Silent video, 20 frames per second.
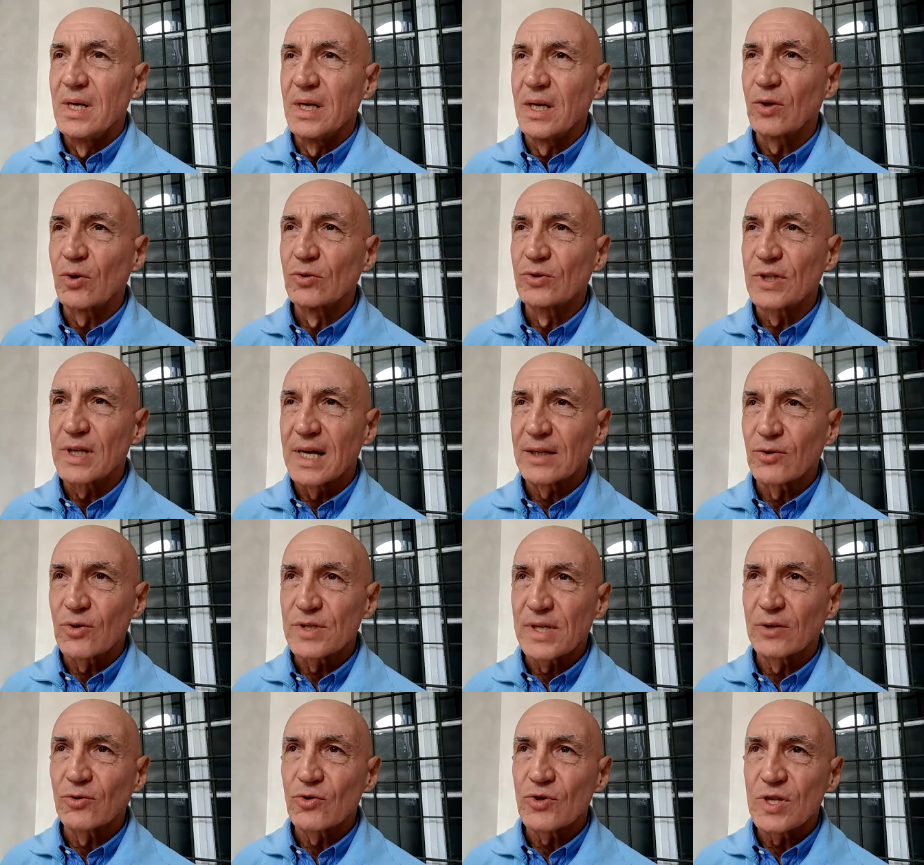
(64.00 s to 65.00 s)
Il contratto è
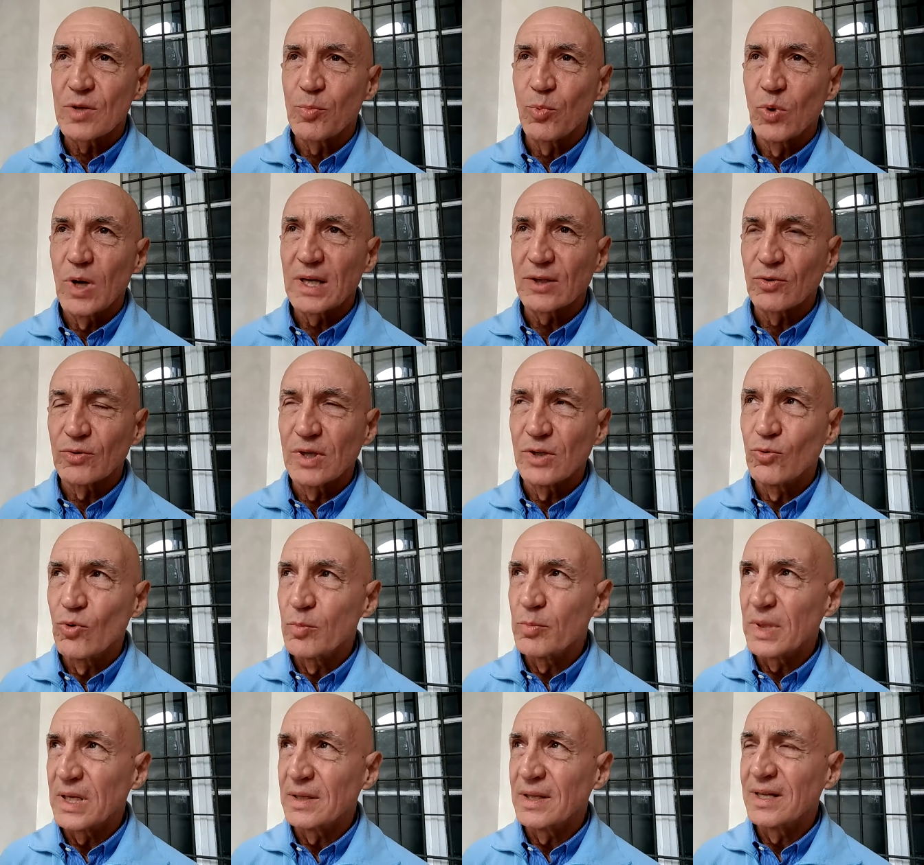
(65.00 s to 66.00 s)
stato stipulato nel,
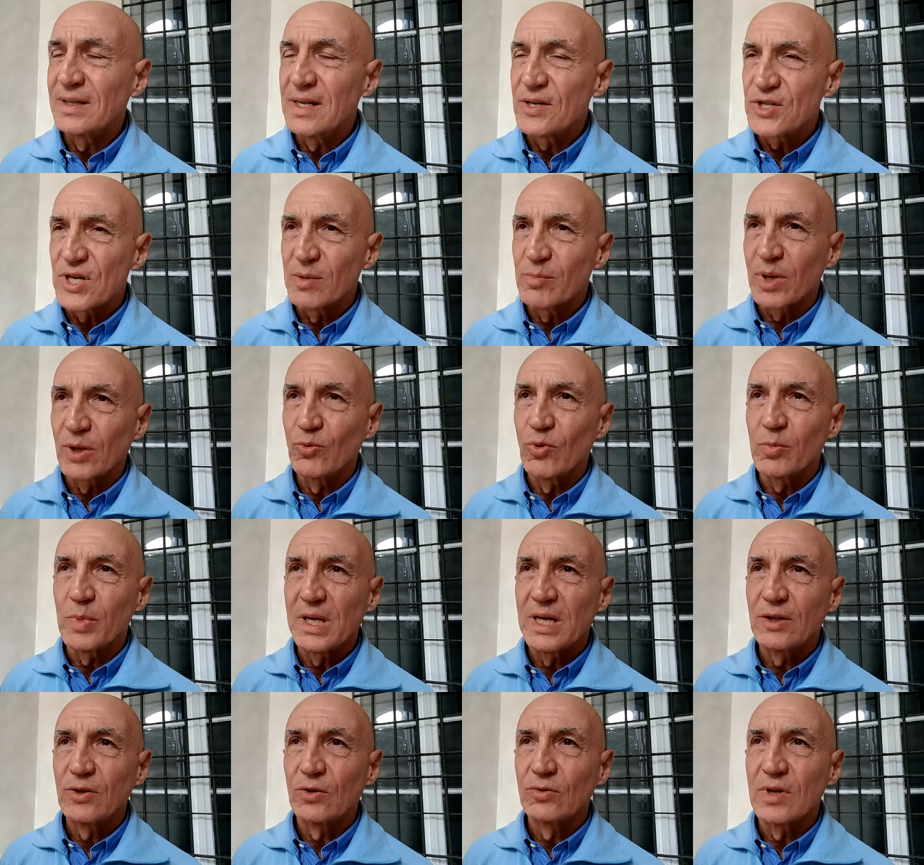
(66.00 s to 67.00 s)
nel dicembre
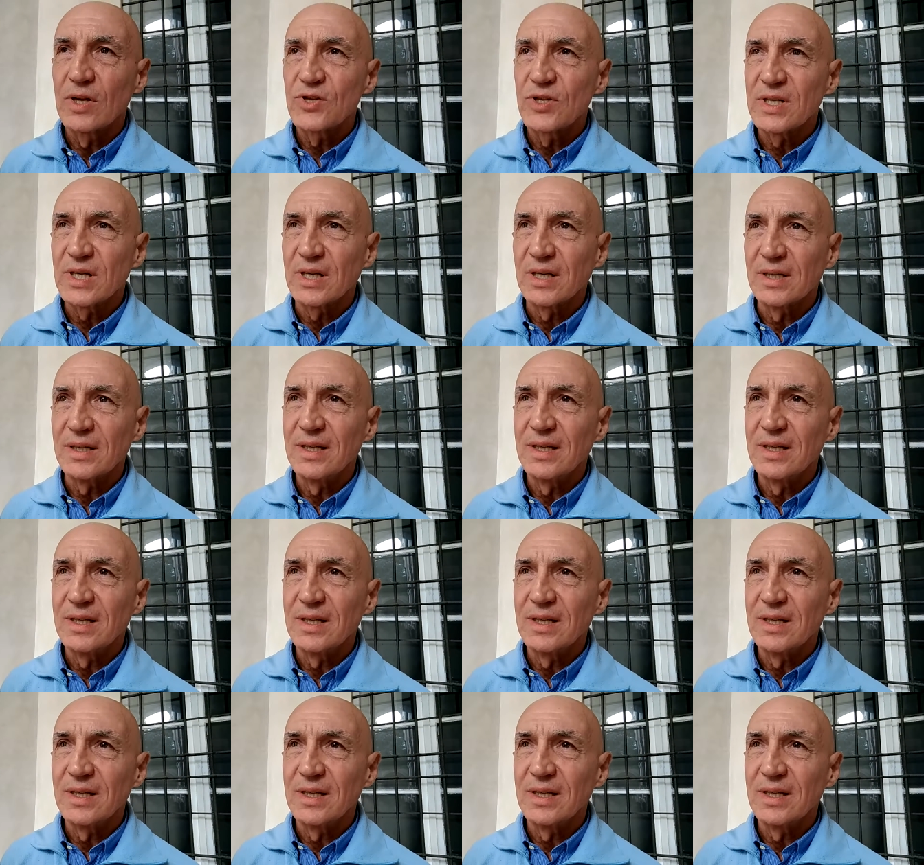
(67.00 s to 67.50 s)
2012,